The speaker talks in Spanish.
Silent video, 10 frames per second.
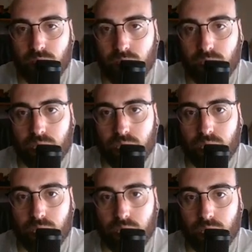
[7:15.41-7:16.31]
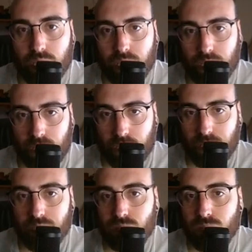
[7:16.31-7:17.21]
Y
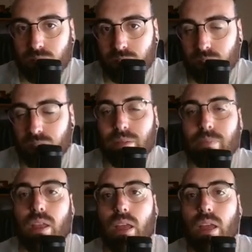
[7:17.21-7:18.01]
aquí es Es que.